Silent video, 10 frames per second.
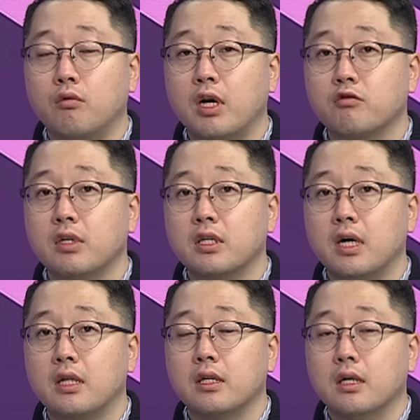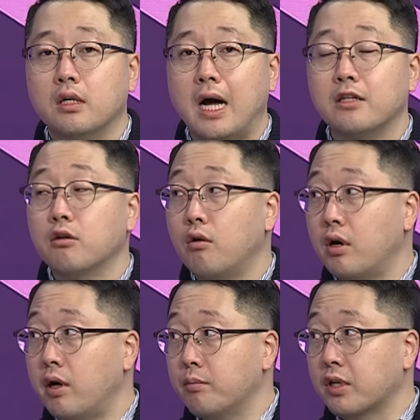환율에 대한
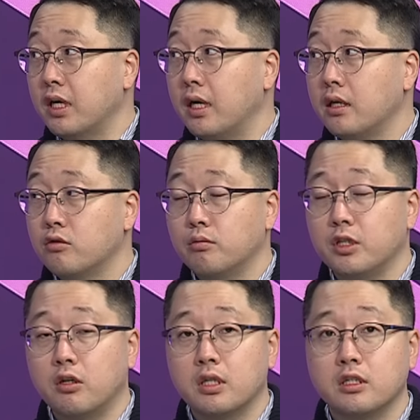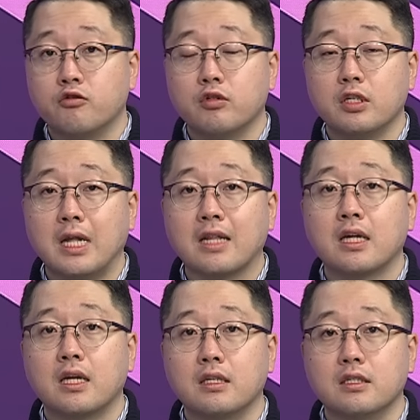안정화와 함께 네. 좀 이러한 이슈들이
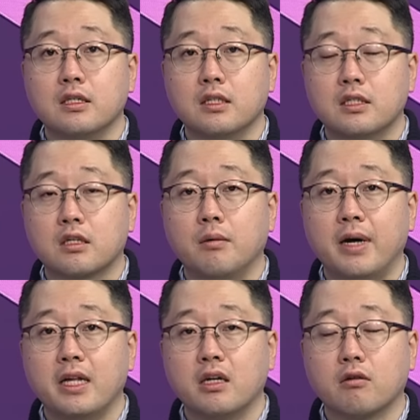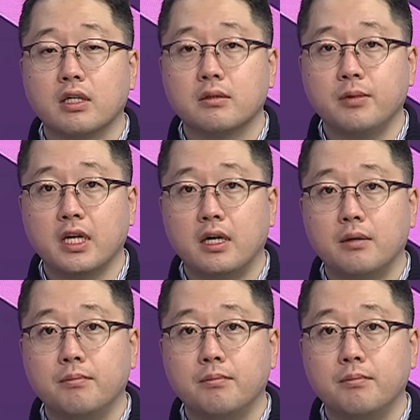나타나는지를 지켜봐야 될 것 같습니다.